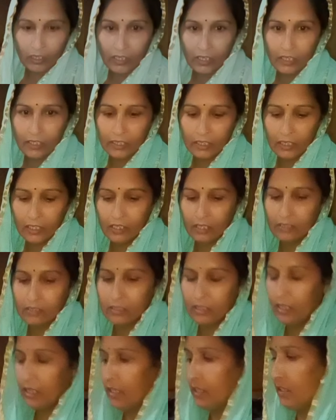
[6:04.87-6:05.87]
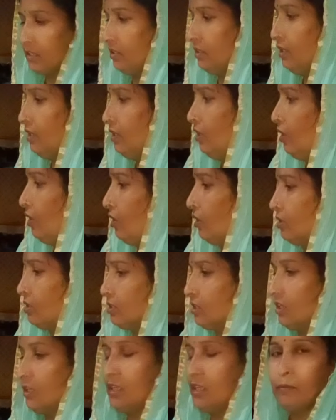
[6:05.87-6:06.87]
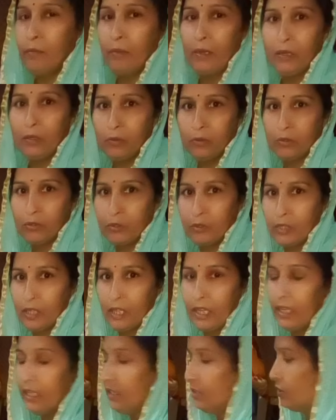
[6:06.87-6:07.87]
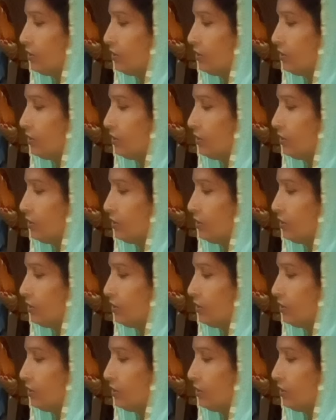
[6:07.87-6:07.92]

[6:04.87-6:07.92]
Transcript: एक केतली का सेट और इसका डिब्बा टूट चुका है